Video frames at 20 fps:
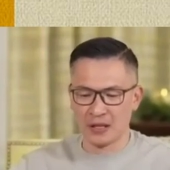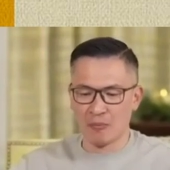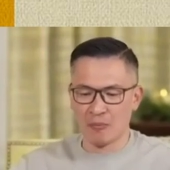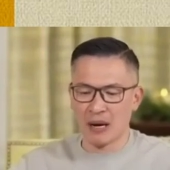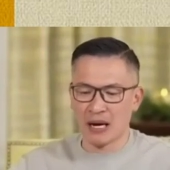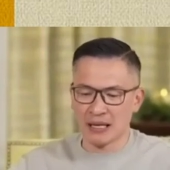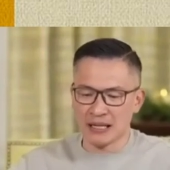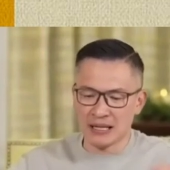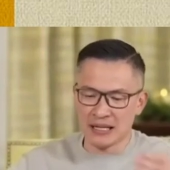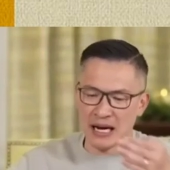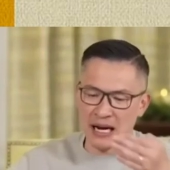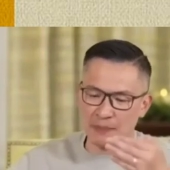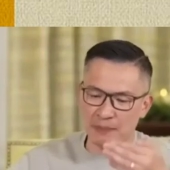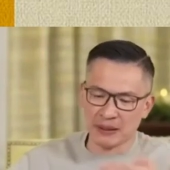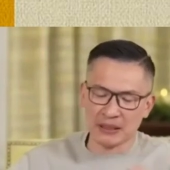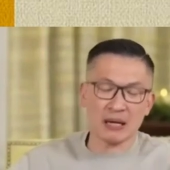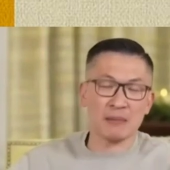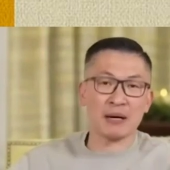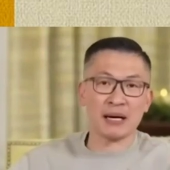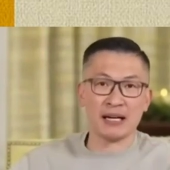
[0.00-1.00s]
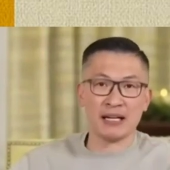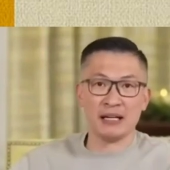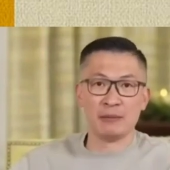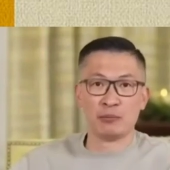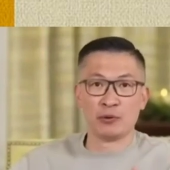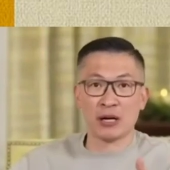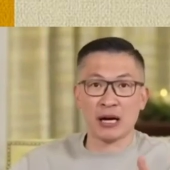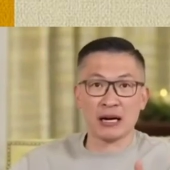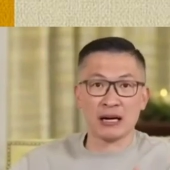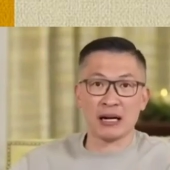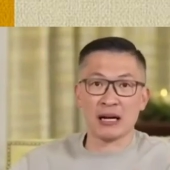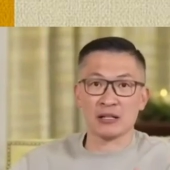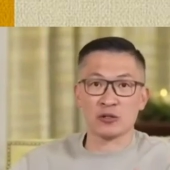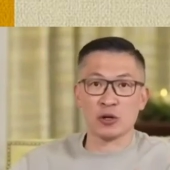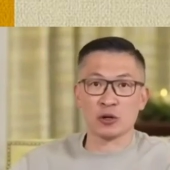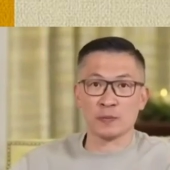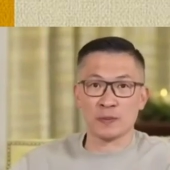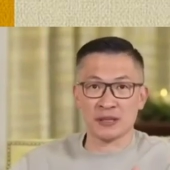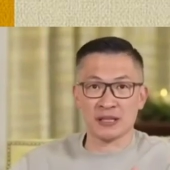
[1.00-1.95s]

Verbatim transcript: Makanya di ayat pertama ini bukanlah suatu